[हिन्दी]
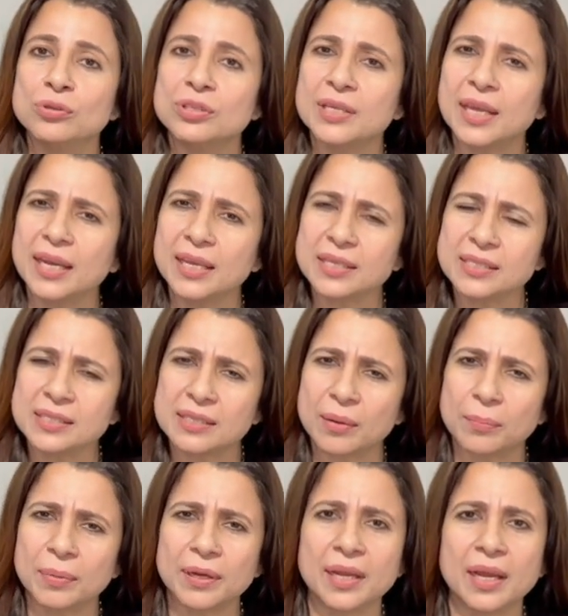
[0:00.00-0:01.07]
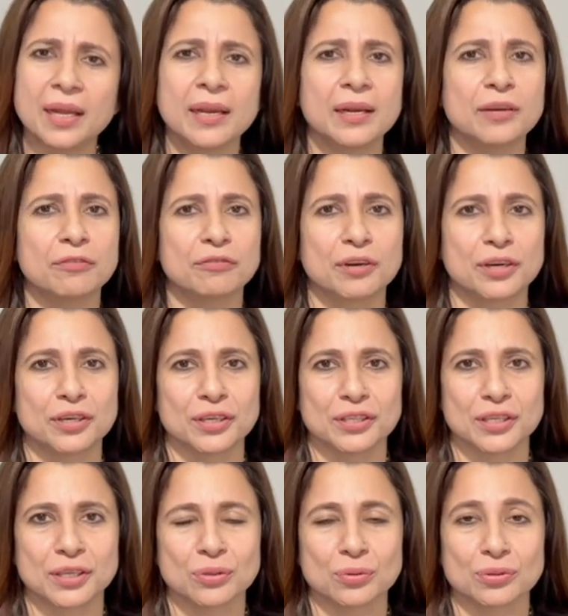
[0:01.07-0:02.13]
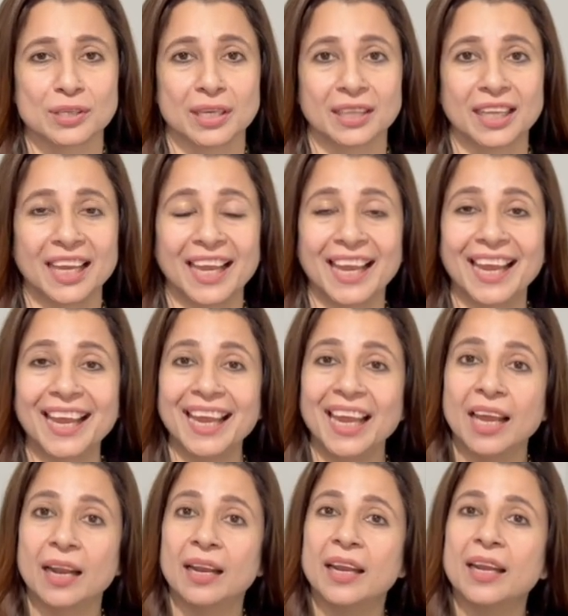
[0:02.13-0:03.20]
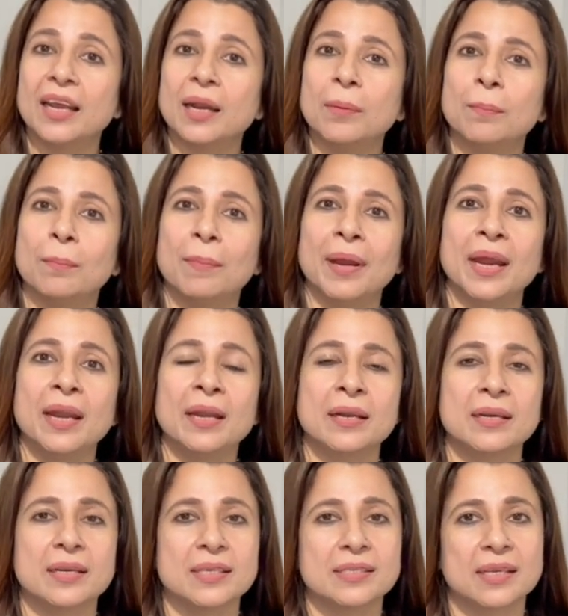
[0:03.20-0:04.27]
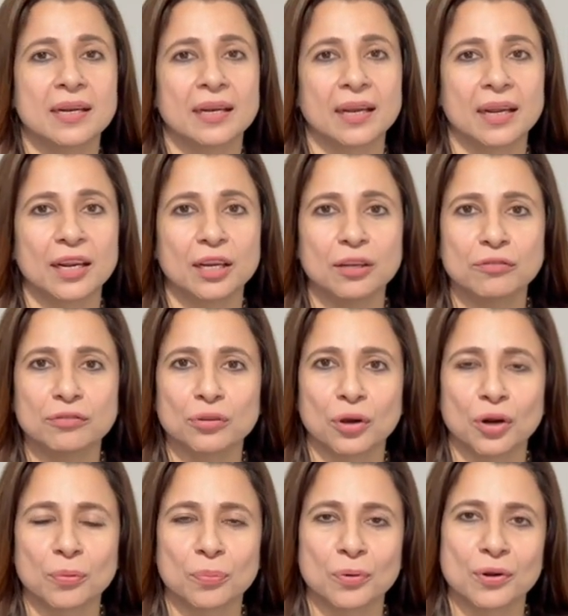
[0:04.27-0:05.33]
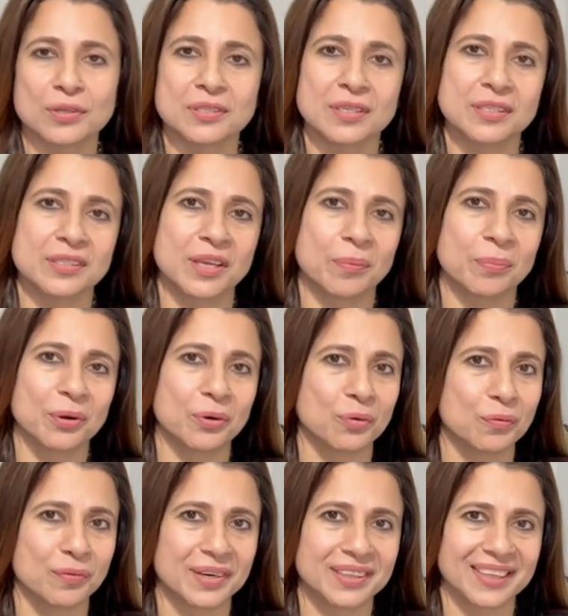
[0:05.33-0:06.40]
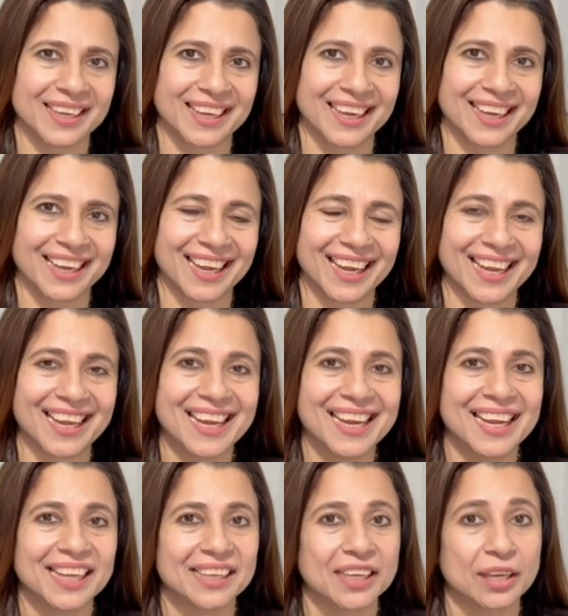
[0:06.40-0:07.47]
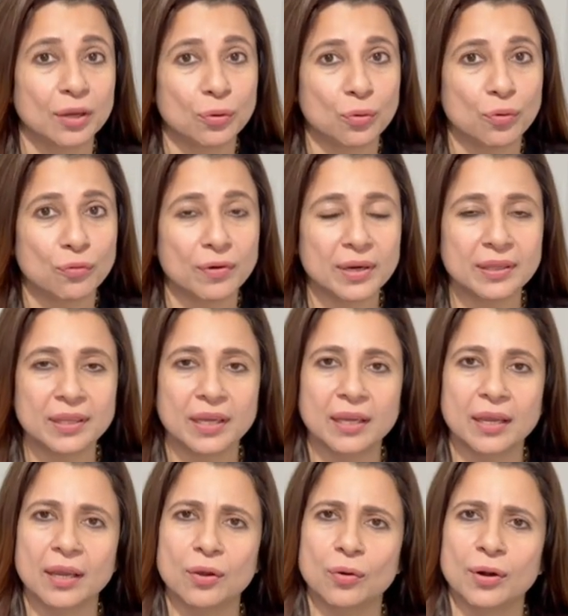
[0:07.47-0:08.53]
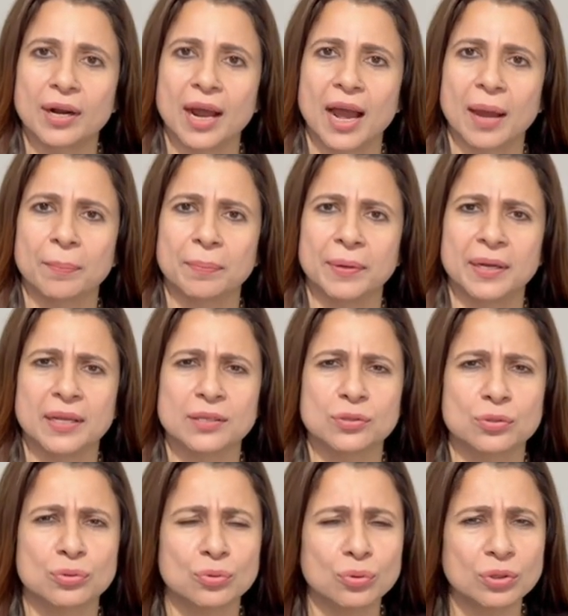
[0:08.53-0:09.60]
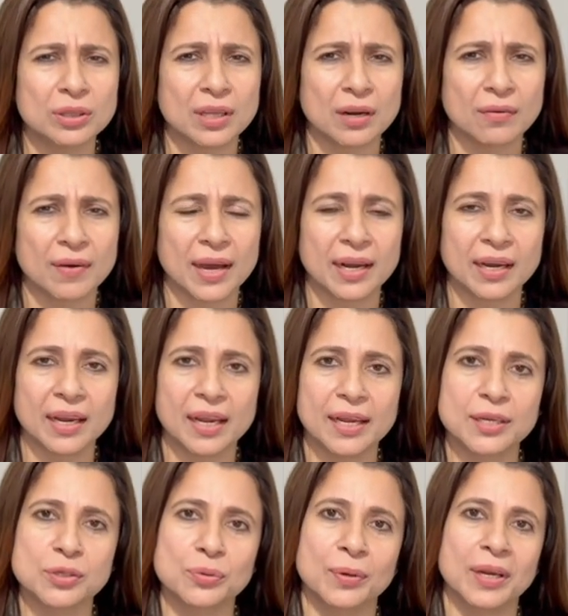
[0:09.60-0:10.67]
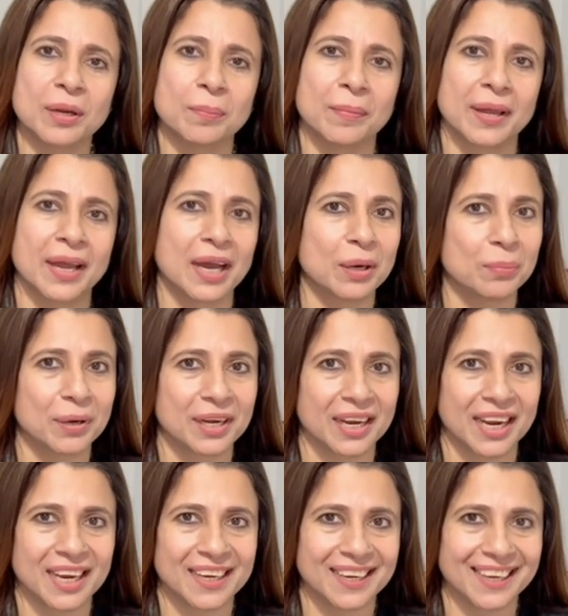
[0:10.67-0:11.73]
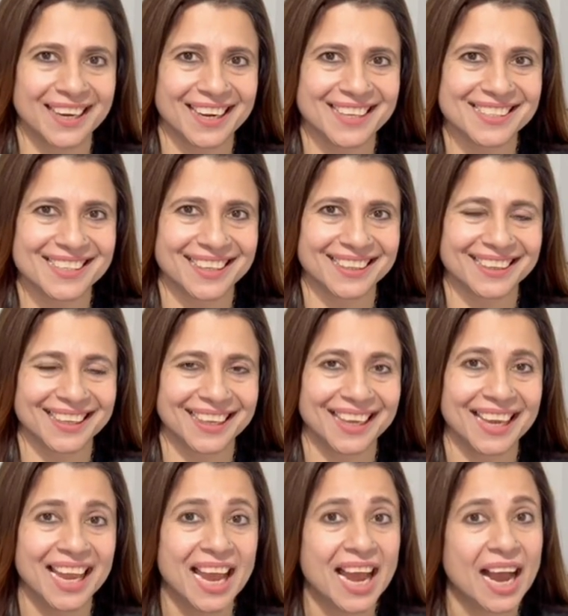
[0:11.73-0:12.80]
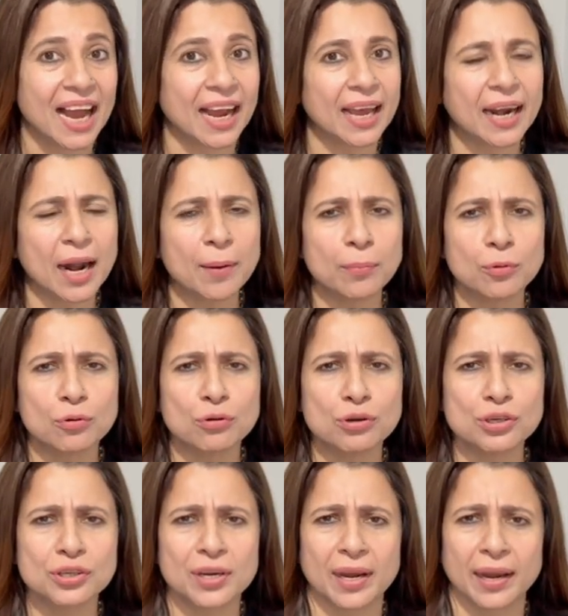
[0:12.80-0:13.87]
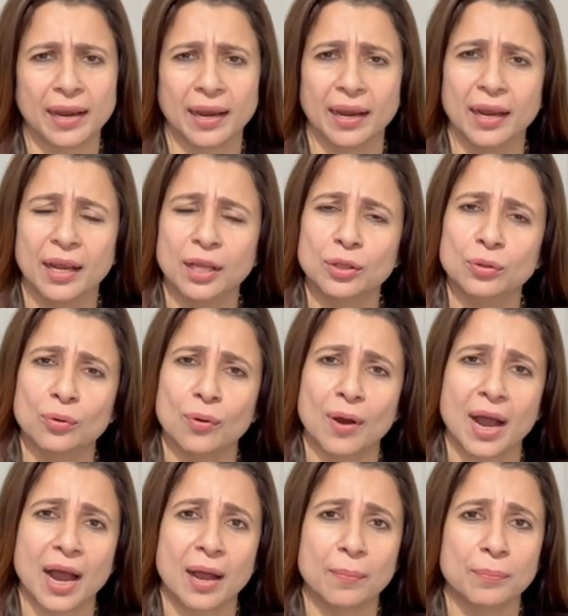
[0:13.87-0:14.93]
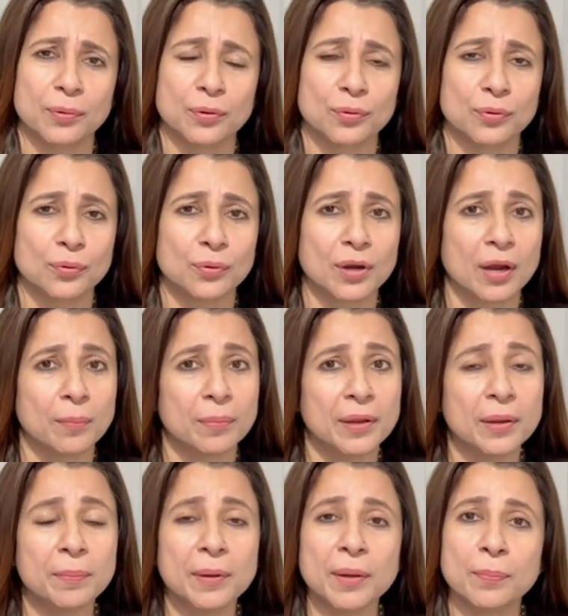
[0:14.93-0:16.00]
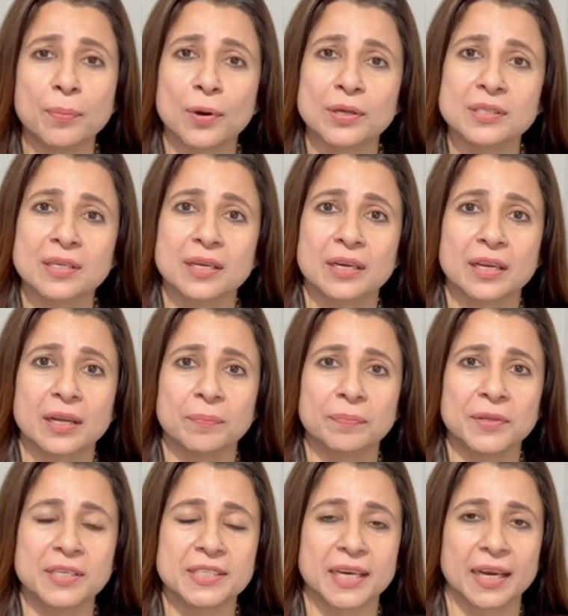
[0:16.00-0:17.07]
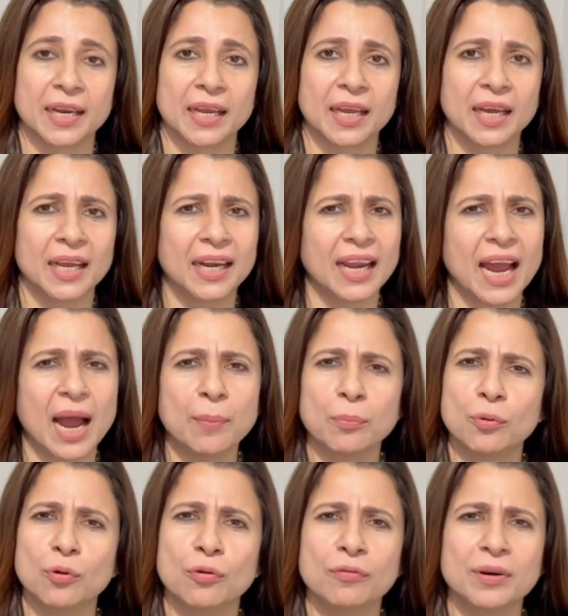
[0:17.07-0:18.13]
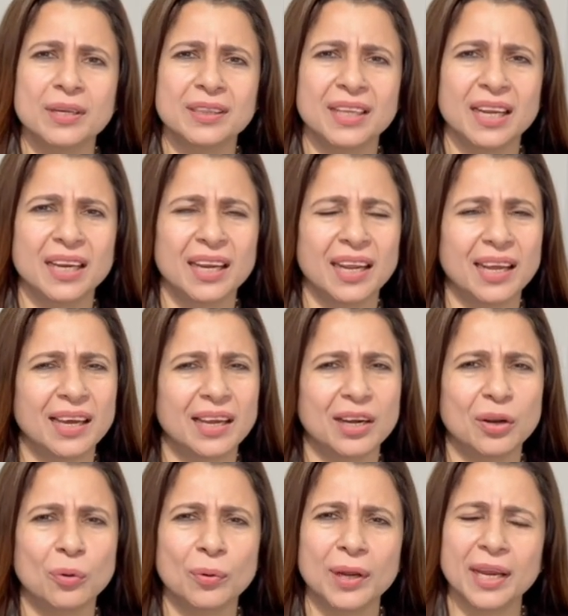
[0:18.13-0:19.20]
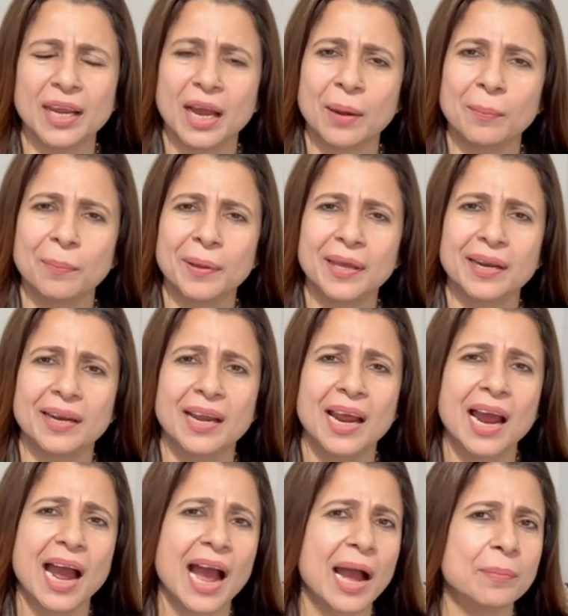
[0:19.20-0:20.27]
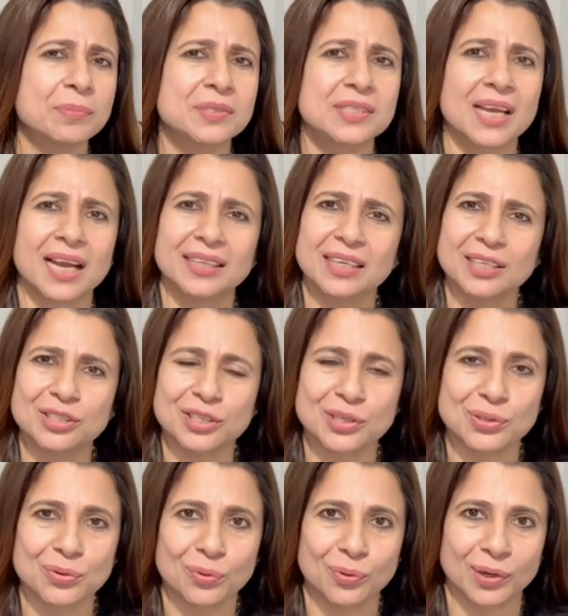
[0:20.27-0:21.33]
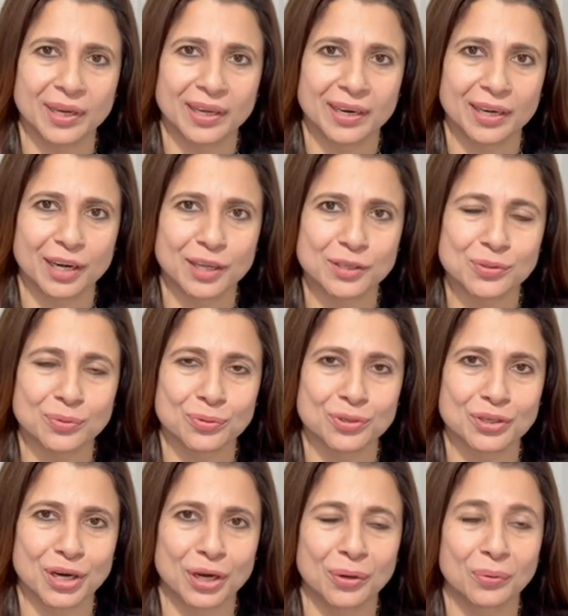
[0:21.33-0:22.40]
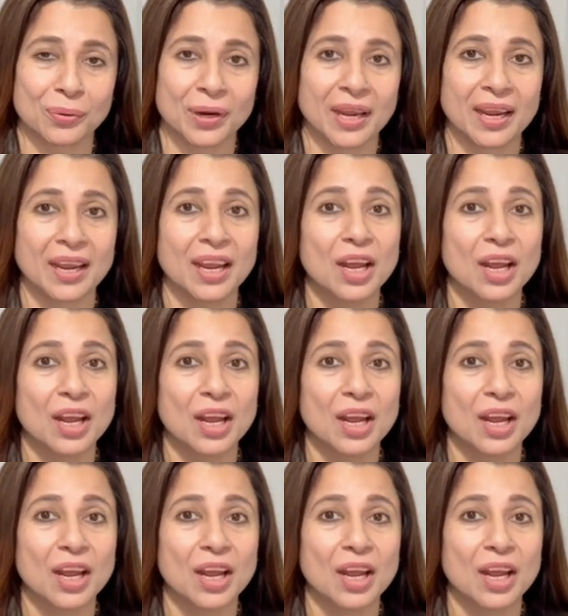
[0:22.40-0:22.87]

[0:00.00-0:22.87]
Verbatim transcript: उसके लिए सबके लिए डिफरेंट रीज़न्स हो सकते हैं लेकिन मेन रीज़न नेगेटिव थाट प्रोसेस या फिर ओवर है देखिए ओवर और हैप्पीनेस दो तलवारें हैं जो एक मयान में रह ही नहीं सकती अगर आप खुश हैं तो आप यू you नो know, कभी भी पॉज करके अपनी चेकिंग करें आप ओवर थिंक नहीं कर रहे होंगे या फिर आप ज़्यादा चीज़ों को लेकर नहीं सोच रहे होंगे